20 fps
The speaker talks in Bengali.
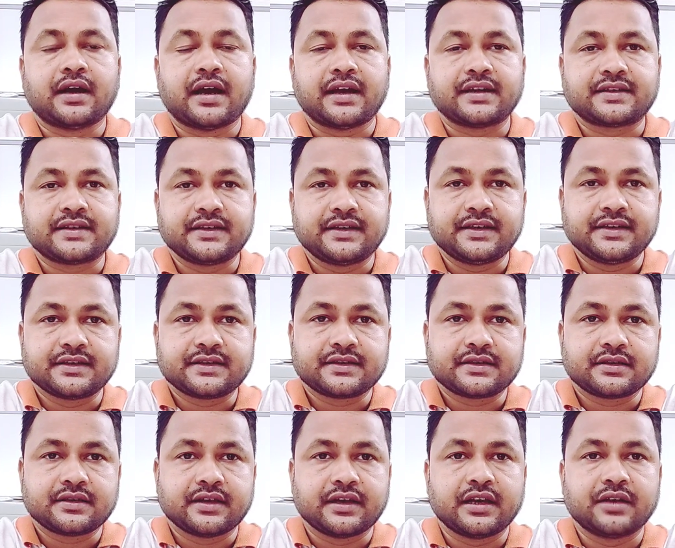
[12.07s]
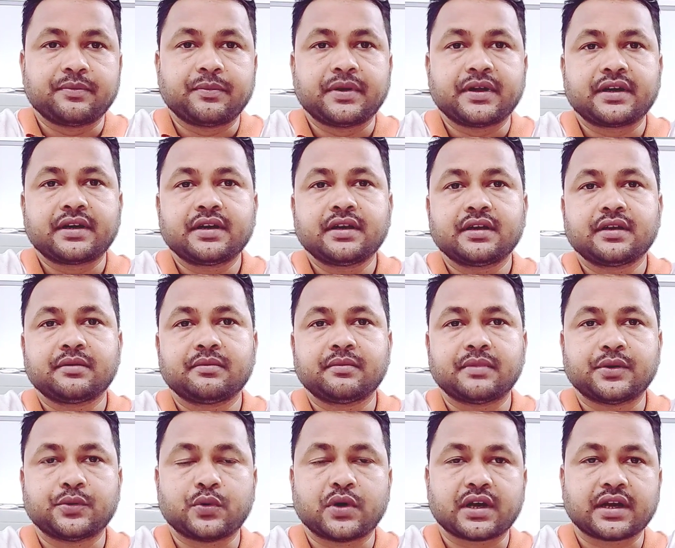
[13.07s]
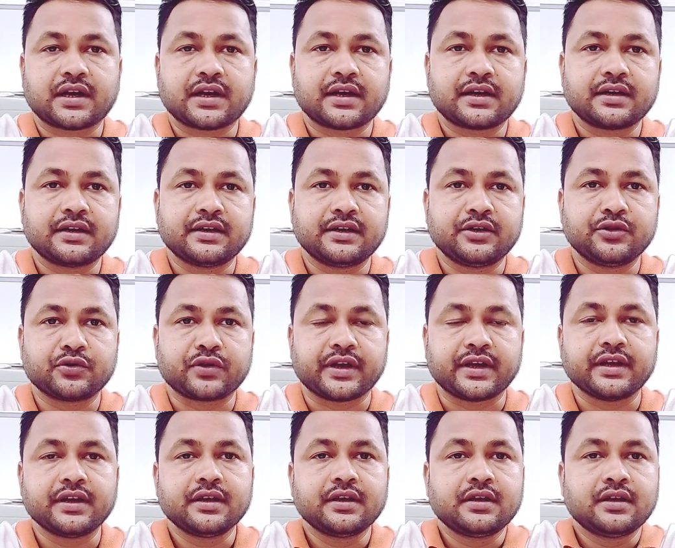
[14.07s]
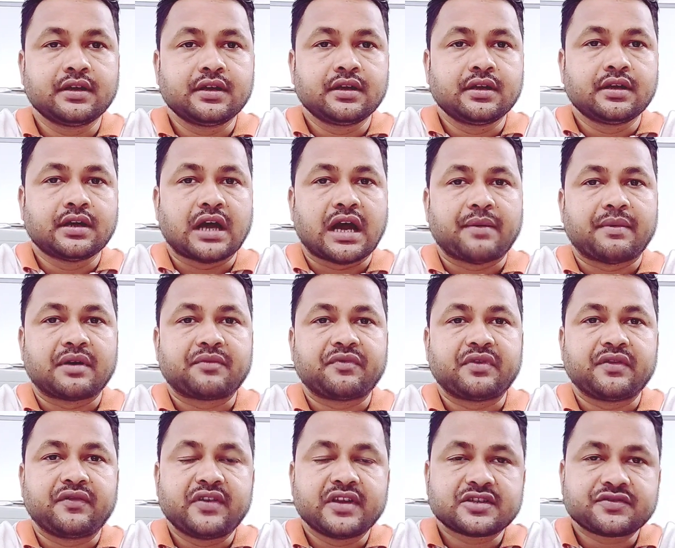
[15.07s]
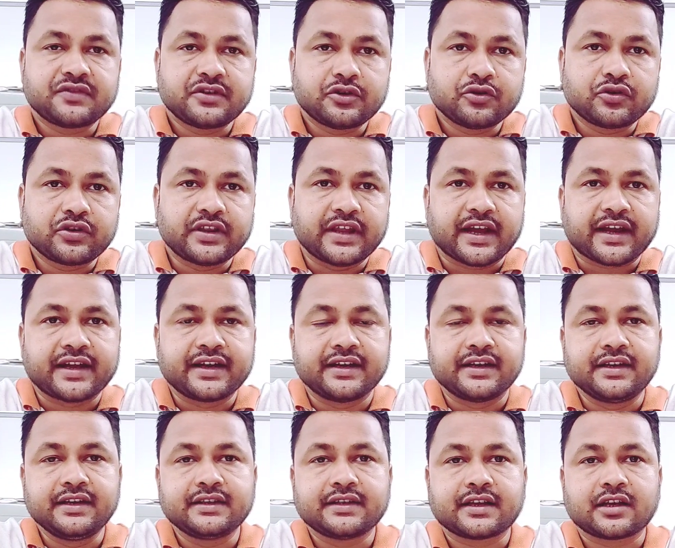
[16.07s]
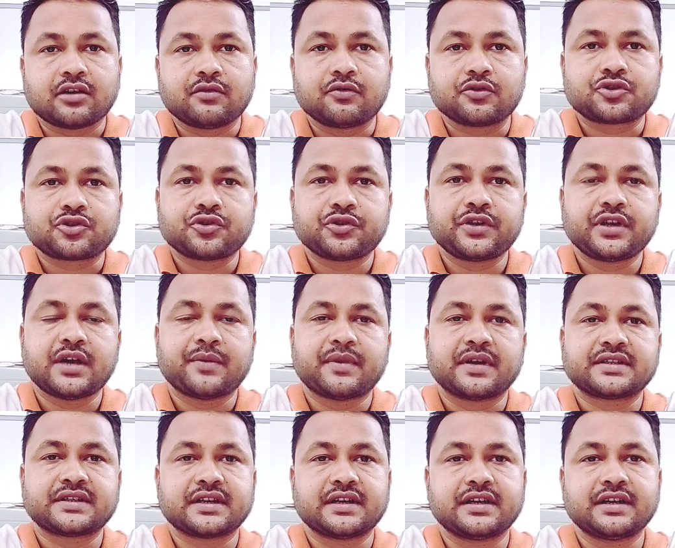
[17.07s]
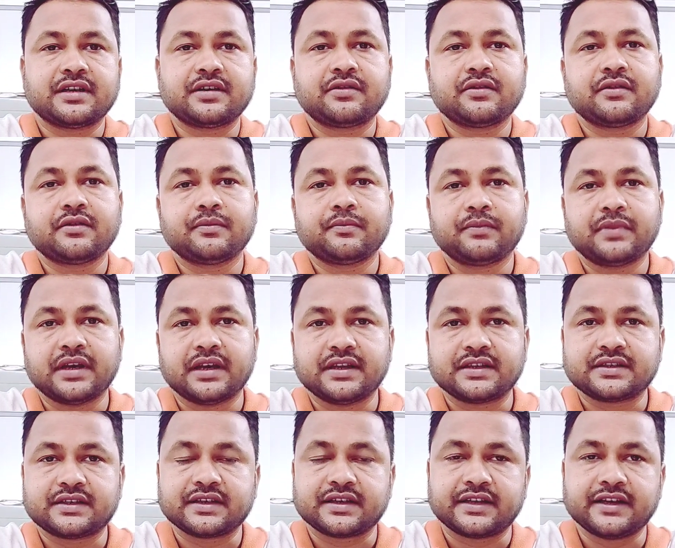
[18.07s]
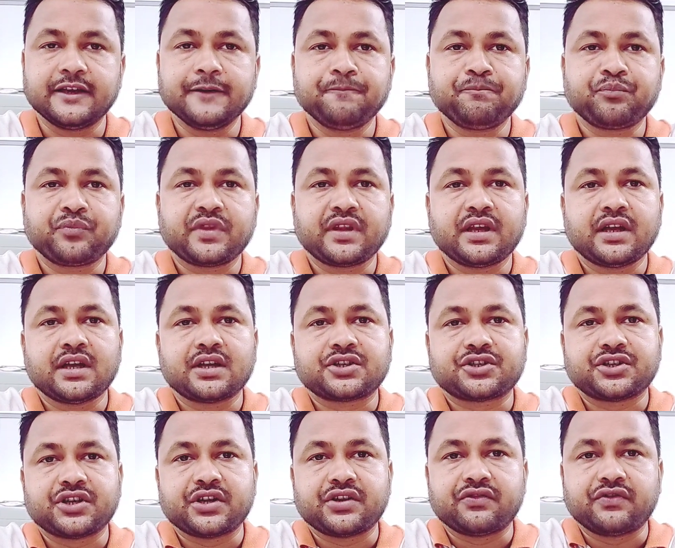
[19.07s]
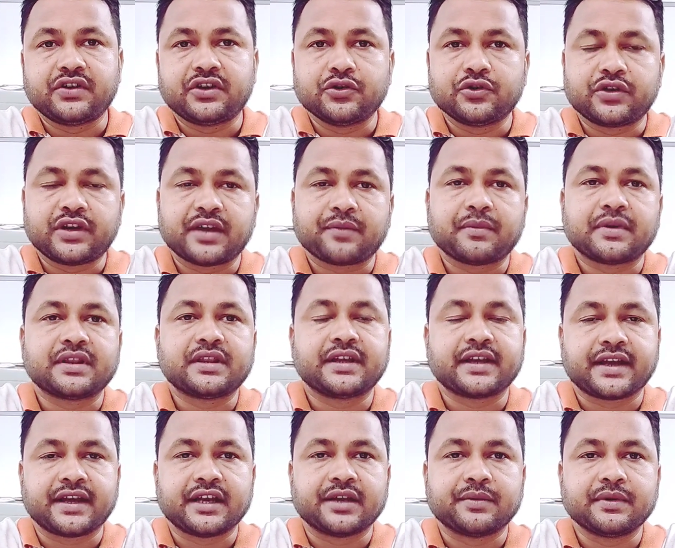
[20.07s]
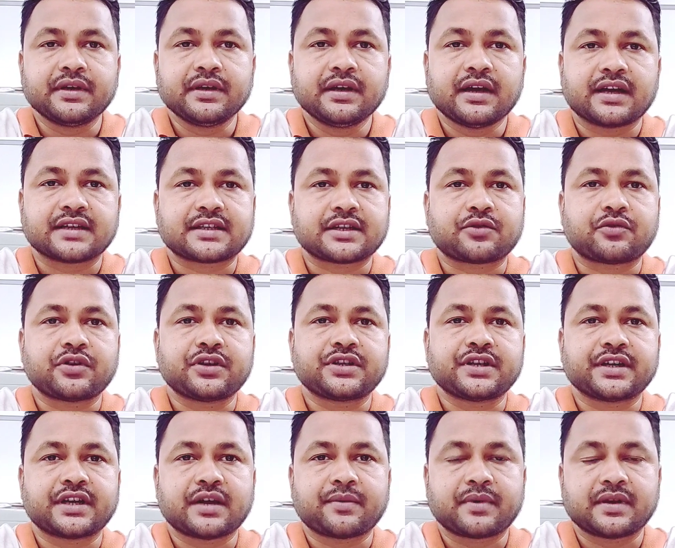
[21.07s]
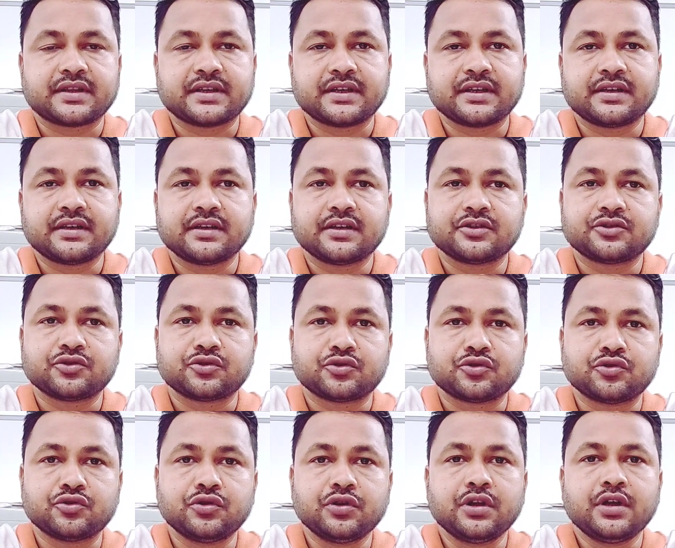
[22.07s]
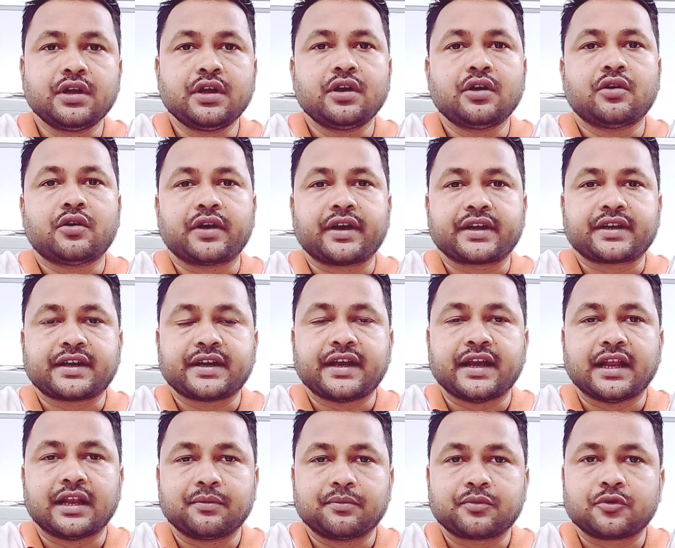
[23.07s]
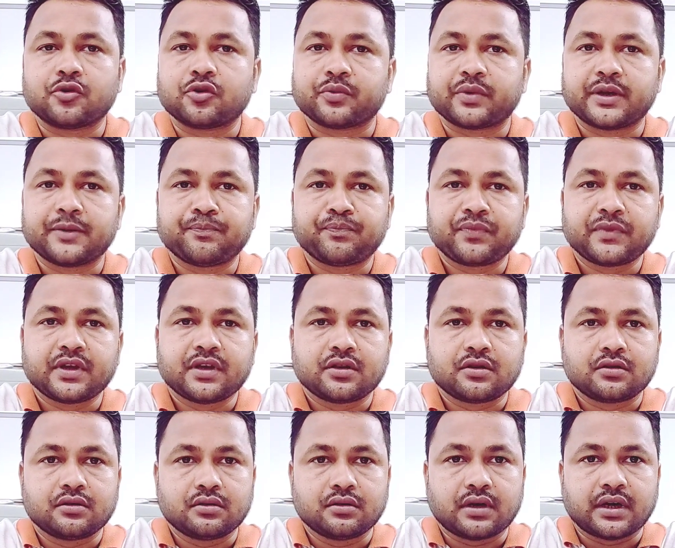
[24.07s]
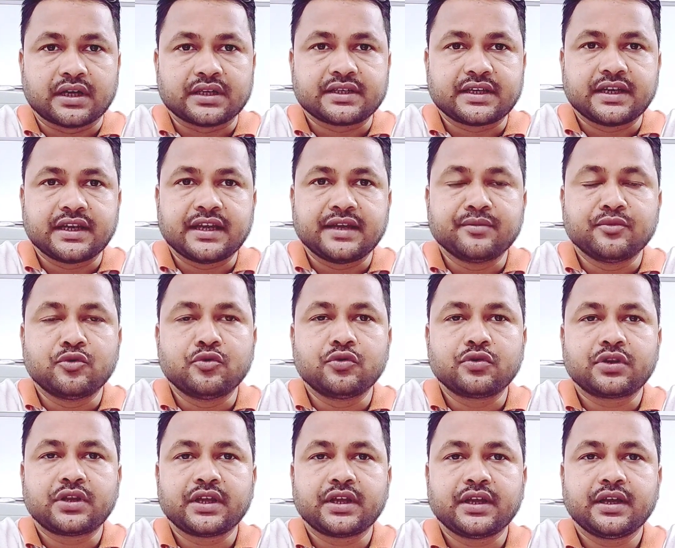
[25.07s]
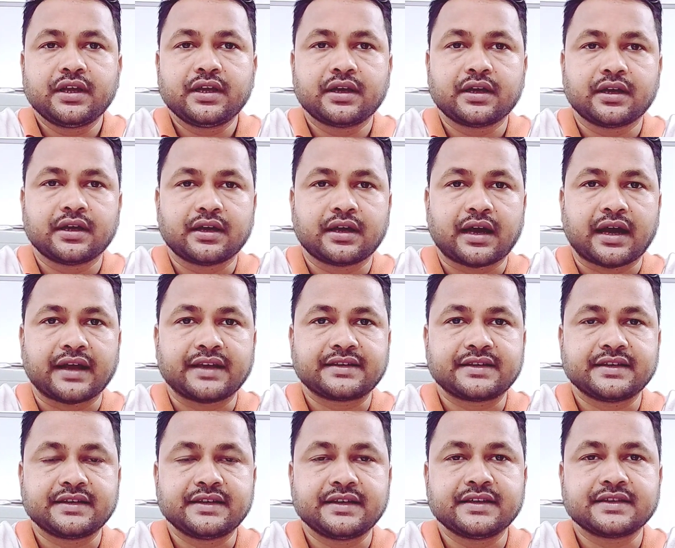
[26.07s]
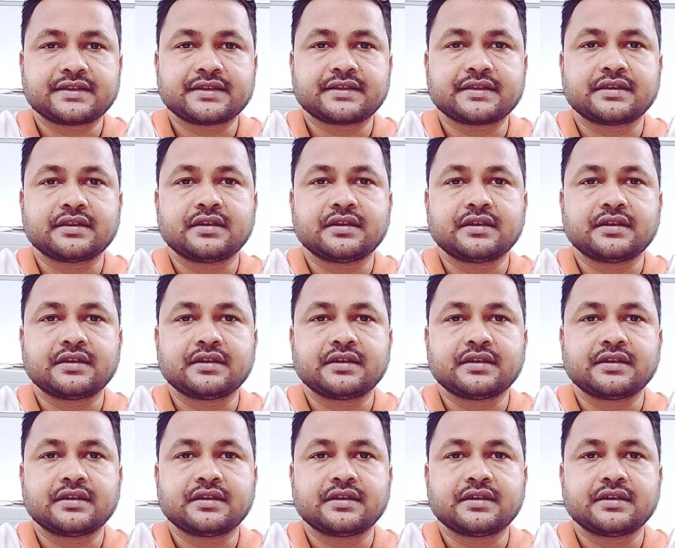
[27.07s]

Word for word: আইসিডিএস হেল্পার বা ওয়ার্কার নিয়োগের আমার প্রিভিয়াস ভিডিওটি দেখেননি তারা অবশ্যই আমার চ্যানেলের প্লেলিস্টে গিয়ে সেই ভিডিওটি একবার দেখে নেবেন আশা করি সেটা আপনাদের জন্য অনেকটাই হেল্প করবে তো আজকে এই মুহূর্তে আইসিডিএস